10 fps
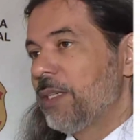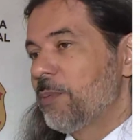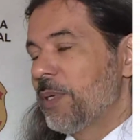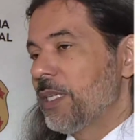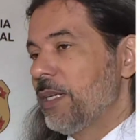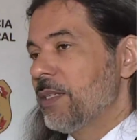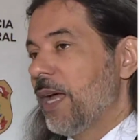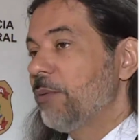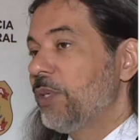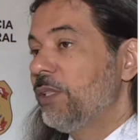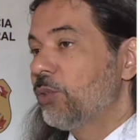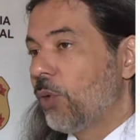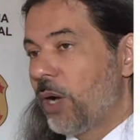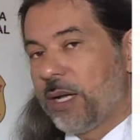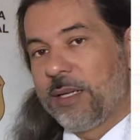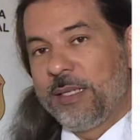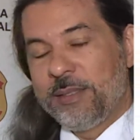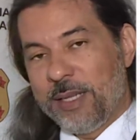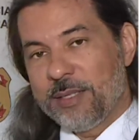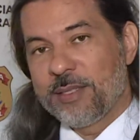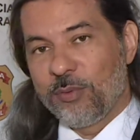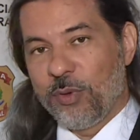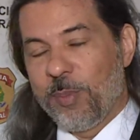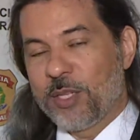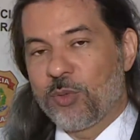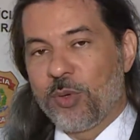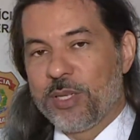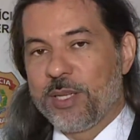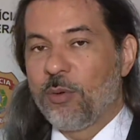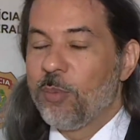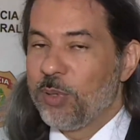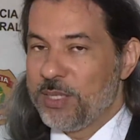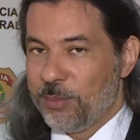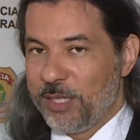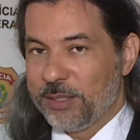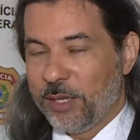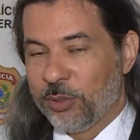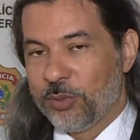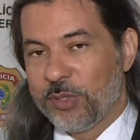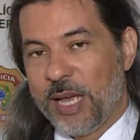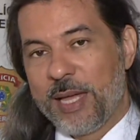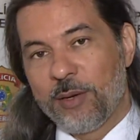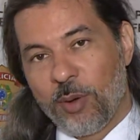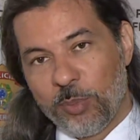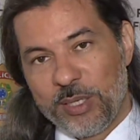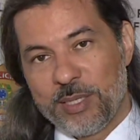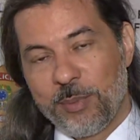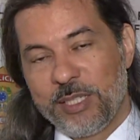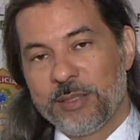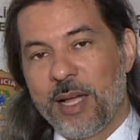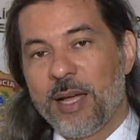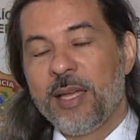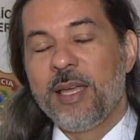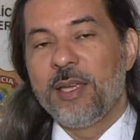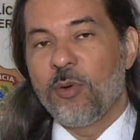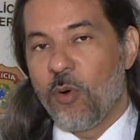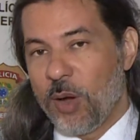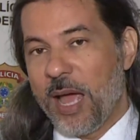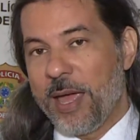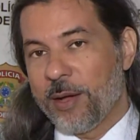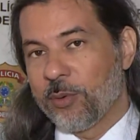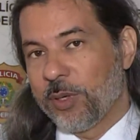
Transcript: especializado que troca intensas informações aí com a Polícia Militar Rodoviária, com a Polícia Militar e com o GAECO,